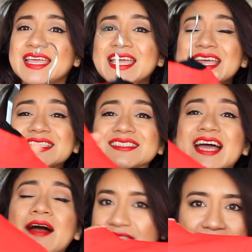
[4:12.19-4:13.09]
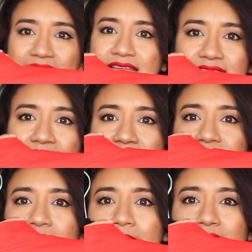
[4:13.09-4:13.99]
esta, el detalle es
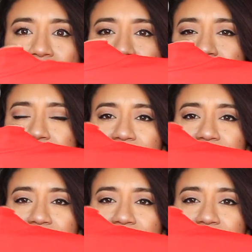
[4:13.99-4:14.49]
la parte de atrás,